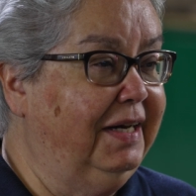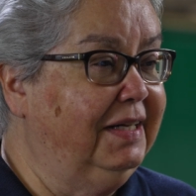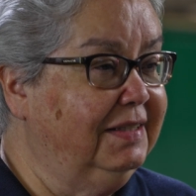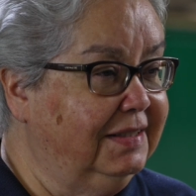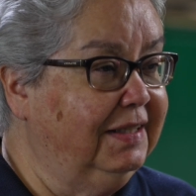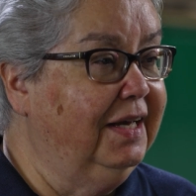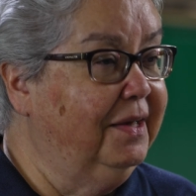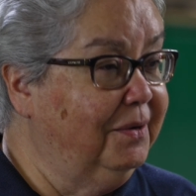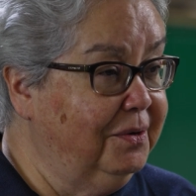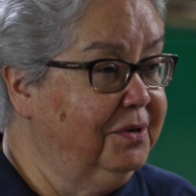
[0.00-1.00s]
Nancy
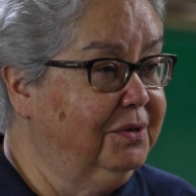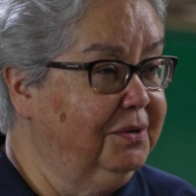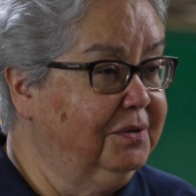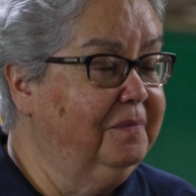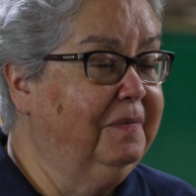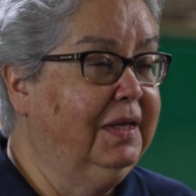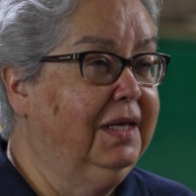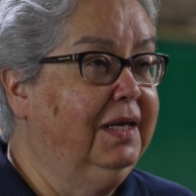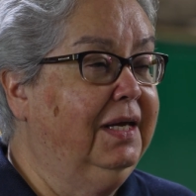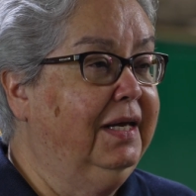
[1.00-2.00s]
Arroyo.
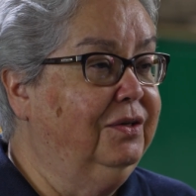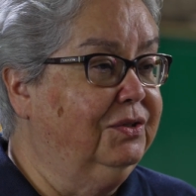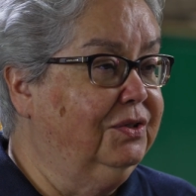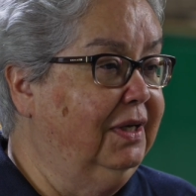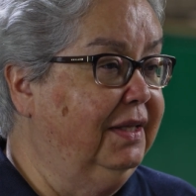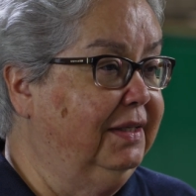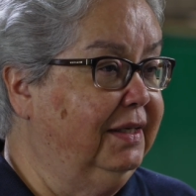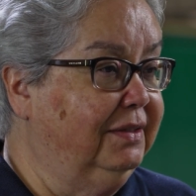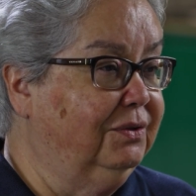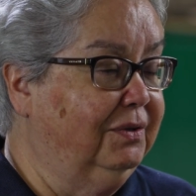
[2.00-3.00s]
Yo soy la
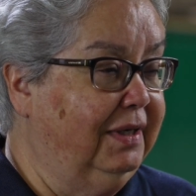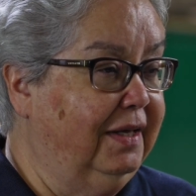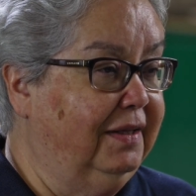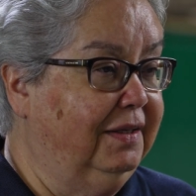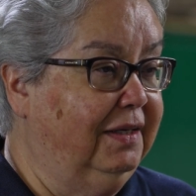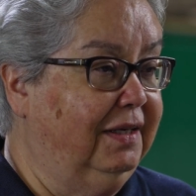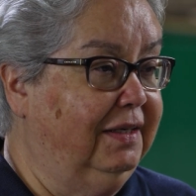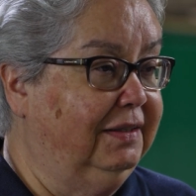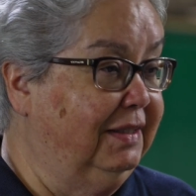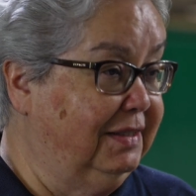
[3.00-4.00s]
directora de
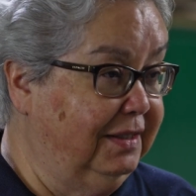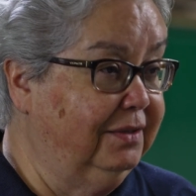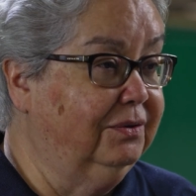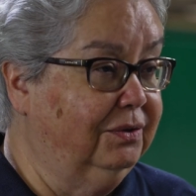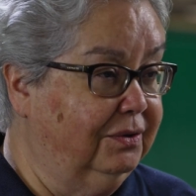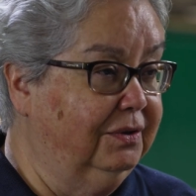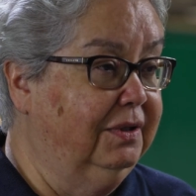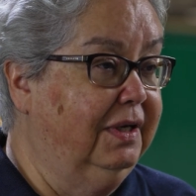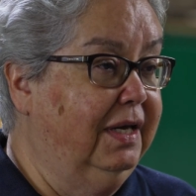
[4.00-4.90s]
este centro